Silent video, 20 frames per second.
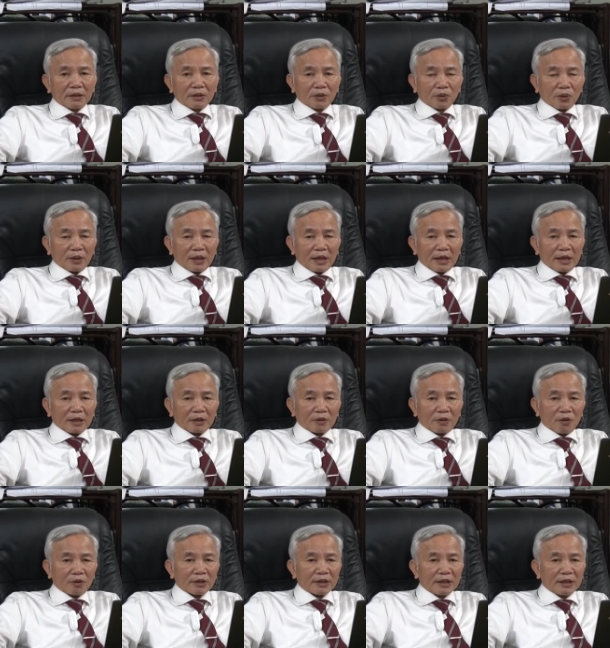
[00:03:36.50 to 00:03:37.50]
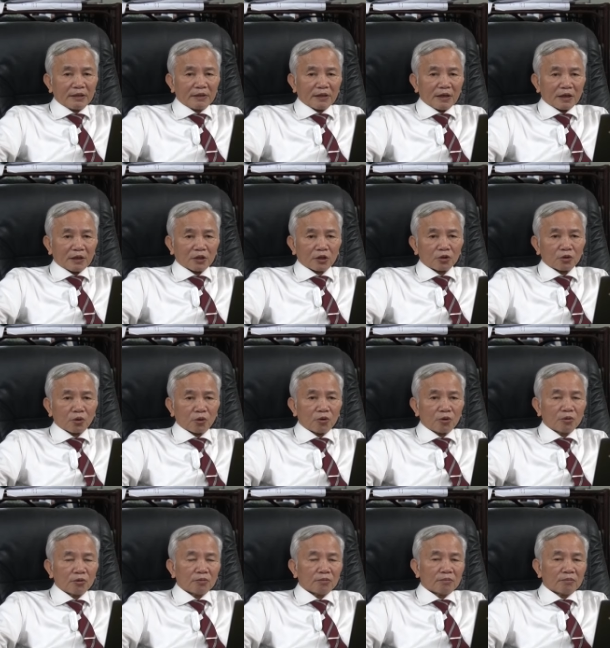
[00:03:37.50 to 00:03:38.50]
rồi là có khi ở cái
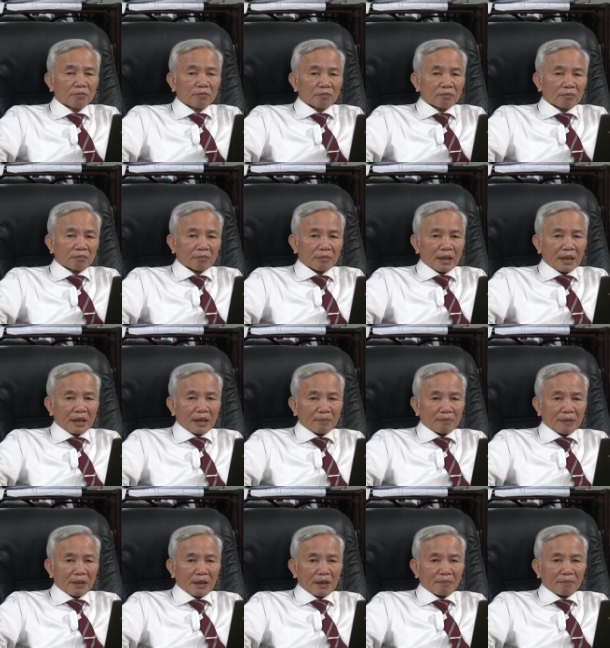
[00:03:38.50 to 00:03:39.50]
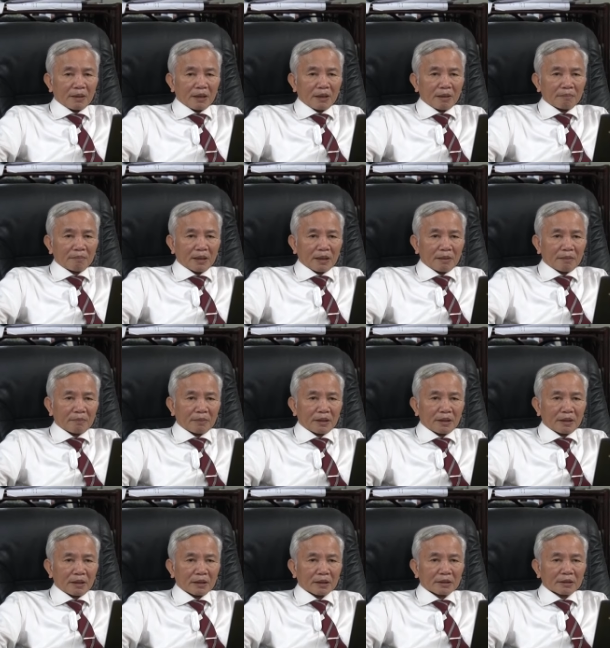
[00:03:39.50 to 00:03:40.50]
chỗ mà mà mà mà
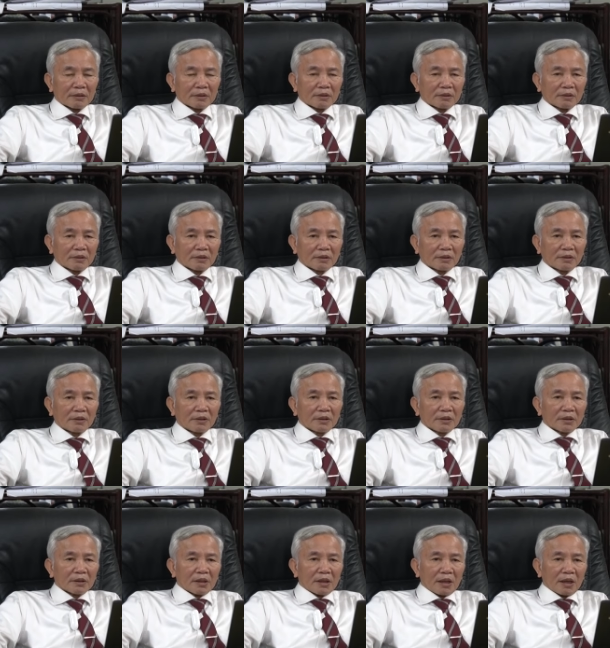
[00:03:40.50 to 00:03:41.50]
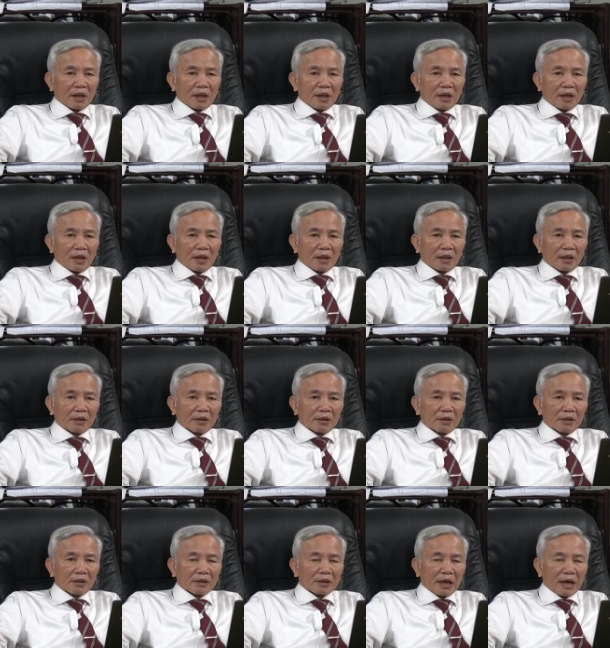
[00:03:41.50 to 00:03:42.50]
mà ừ, à,
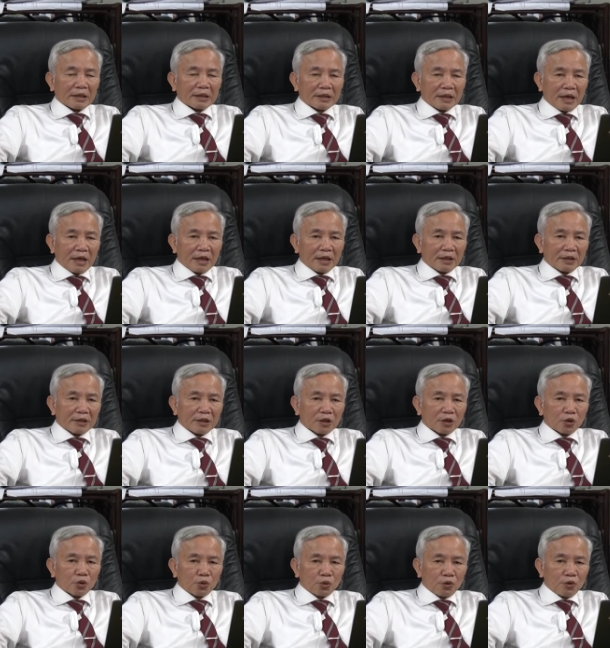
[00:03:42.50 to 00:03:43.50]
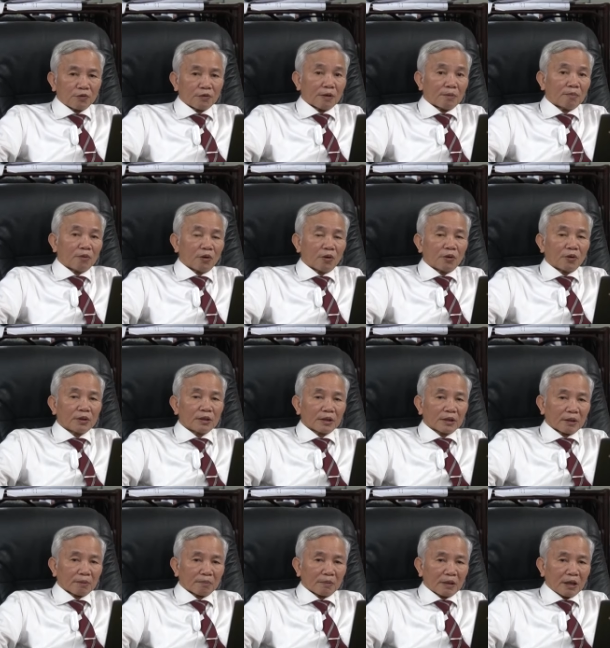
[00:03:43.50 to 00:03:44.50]
cá chê cái chiếc nó chui vào mộ
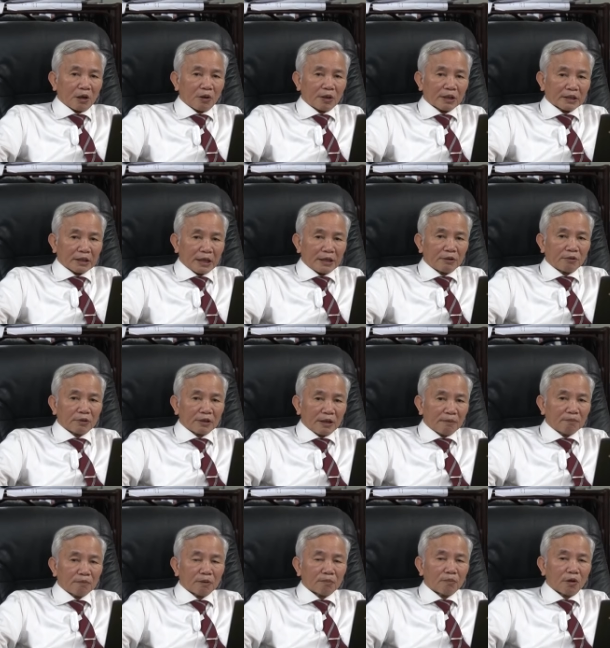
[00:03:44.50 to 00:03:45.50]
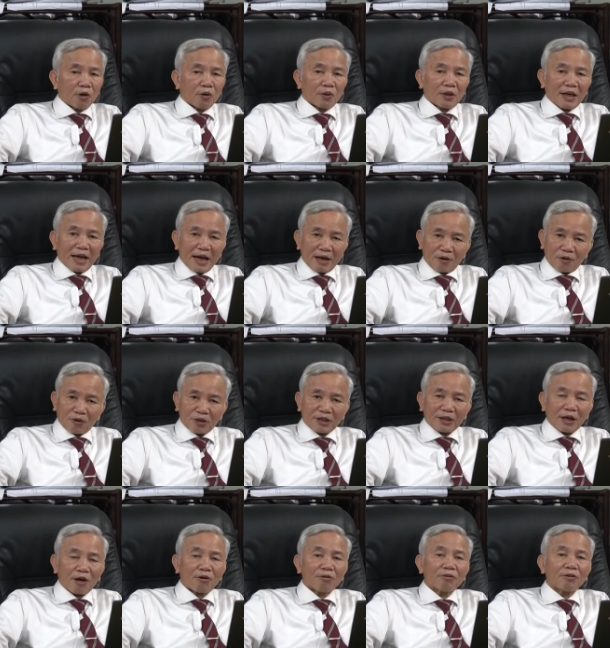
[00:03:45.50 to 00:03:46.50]
ấy, bắt đầu hơi cây nó đâm vào mộ là con
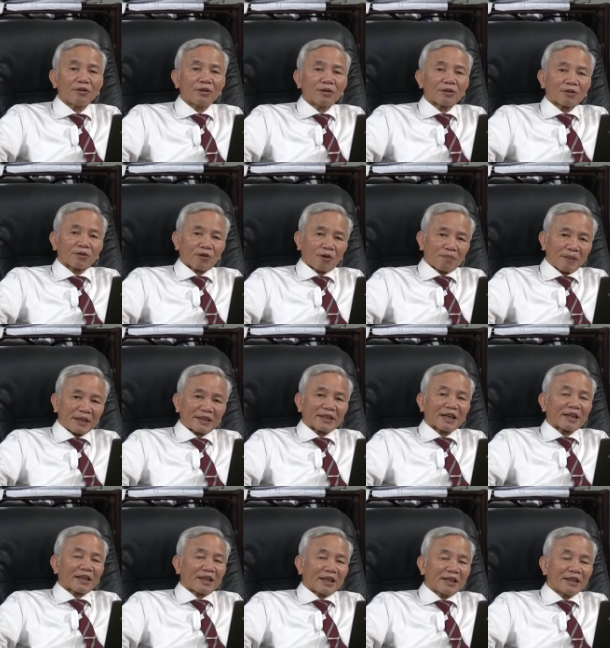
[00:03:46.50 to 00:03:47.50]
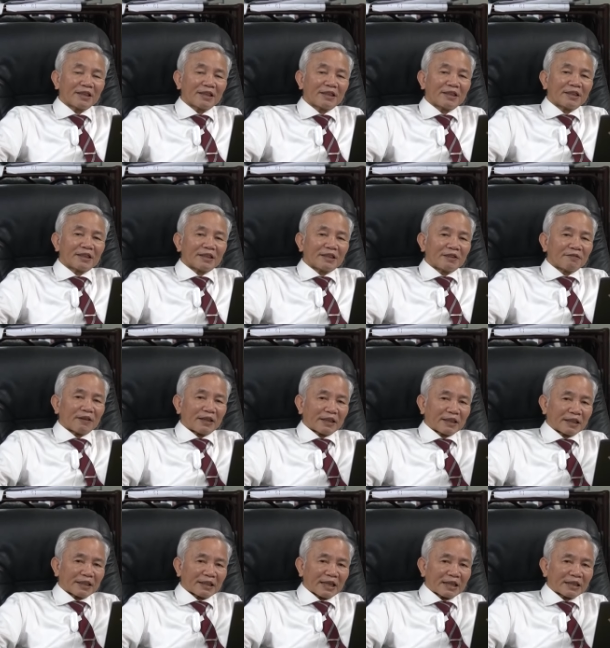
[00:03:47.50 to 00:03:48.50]
cháu có bệnh tật đấy như vậy
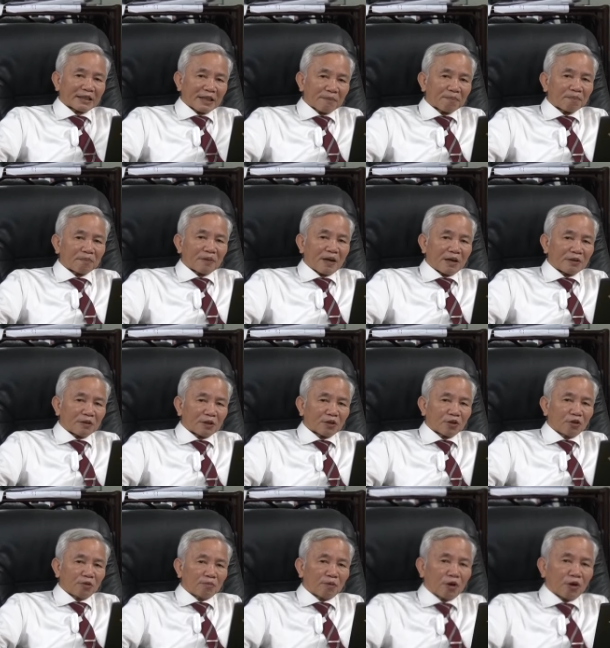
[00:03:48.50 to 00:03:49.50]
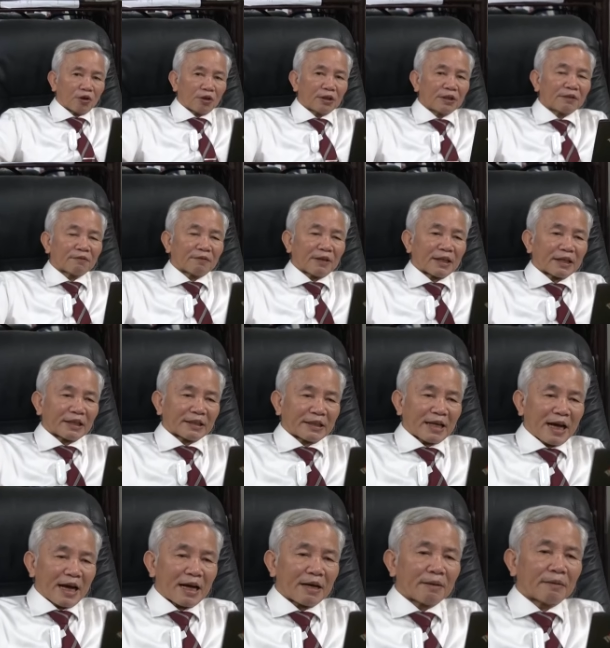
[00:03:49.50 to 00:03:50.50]
người ta chấp vào những ngôi mộ ấy, và người
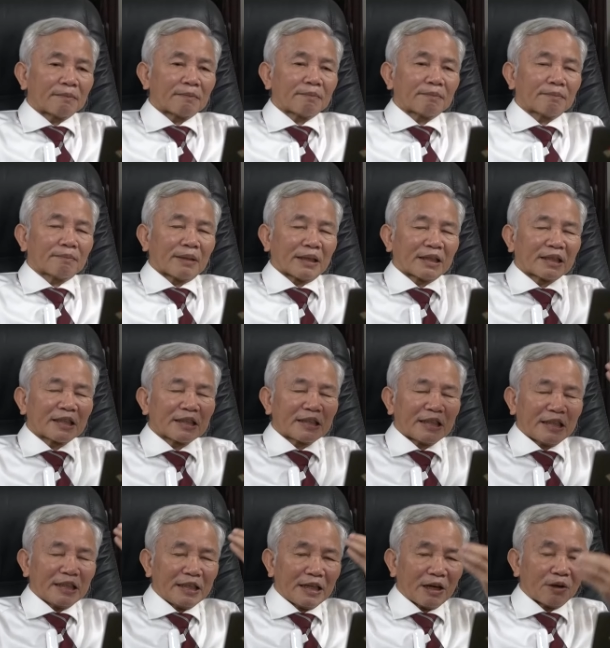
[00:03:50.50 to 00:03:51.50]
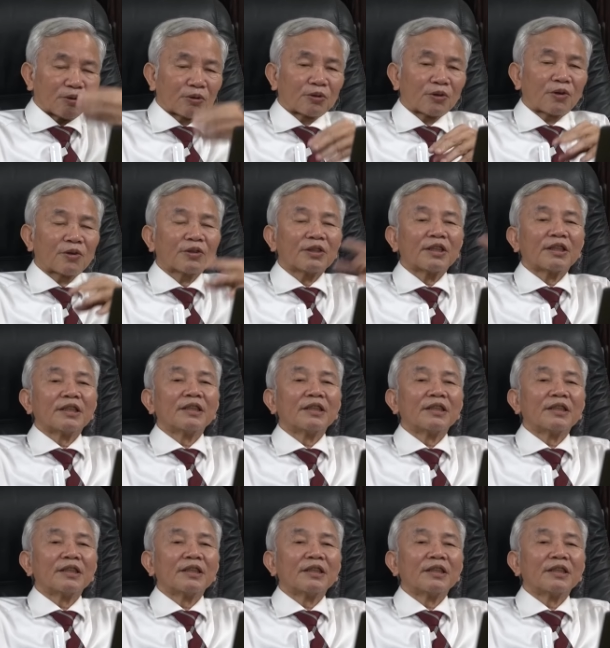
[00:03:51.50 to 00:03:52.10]
ta bắn cái tín hiệu cho